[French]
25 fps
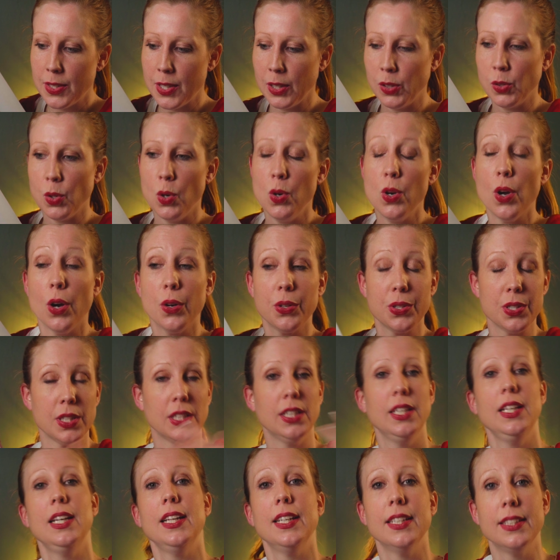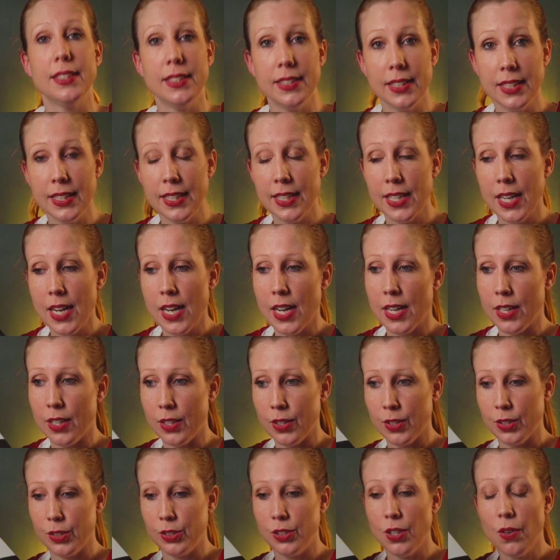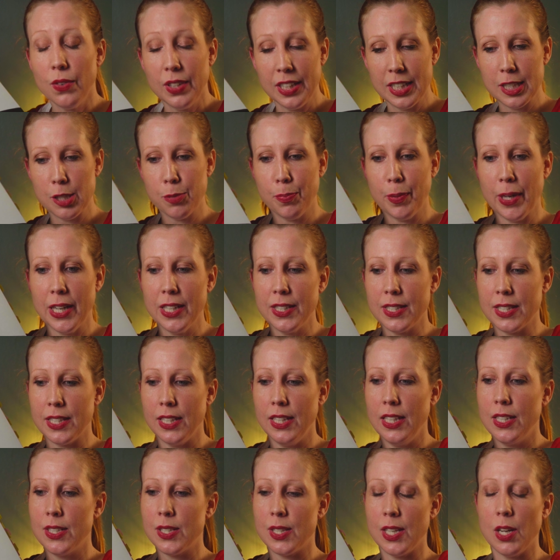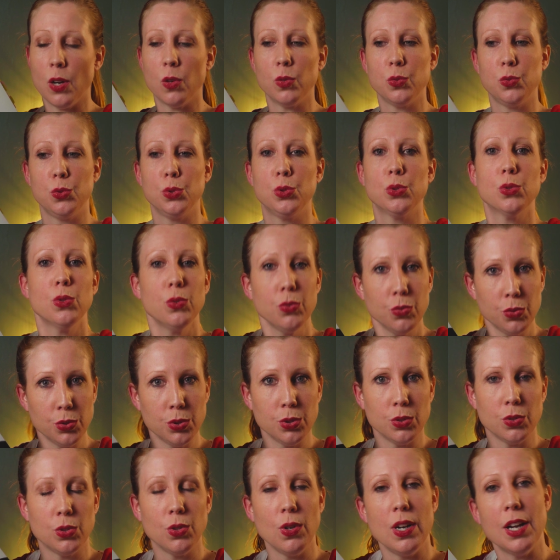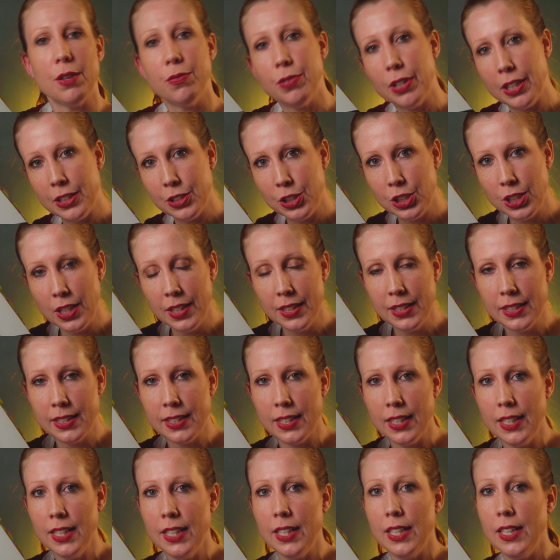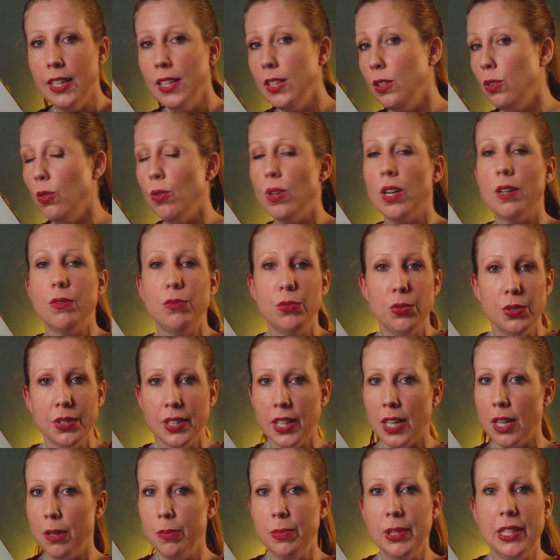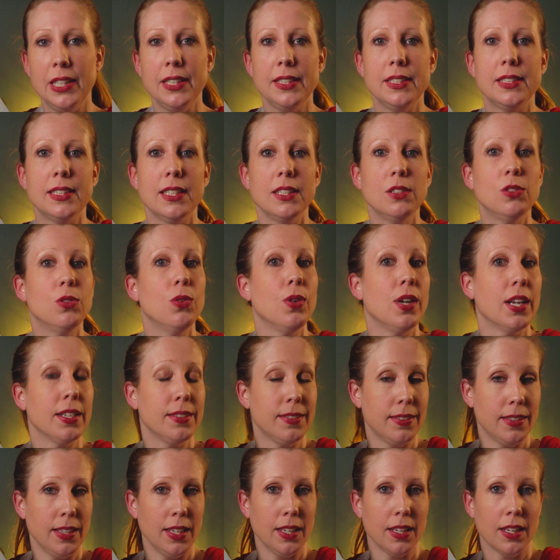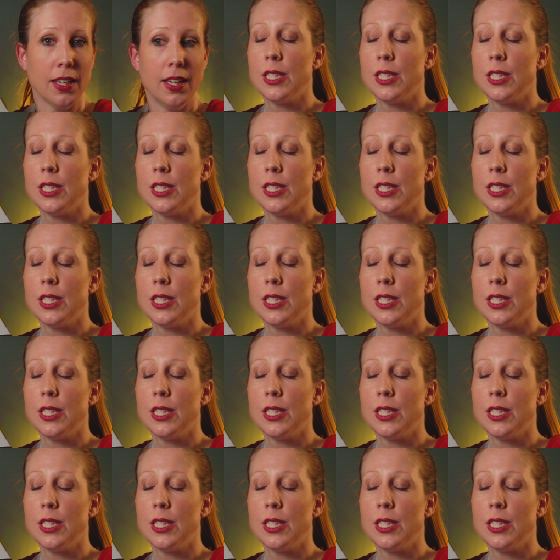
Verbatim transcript: c'est que lorsqu'il était euh, dans l'espace, il s'est rendu compte de la fragilité et de la vulnérabilité de la Terre.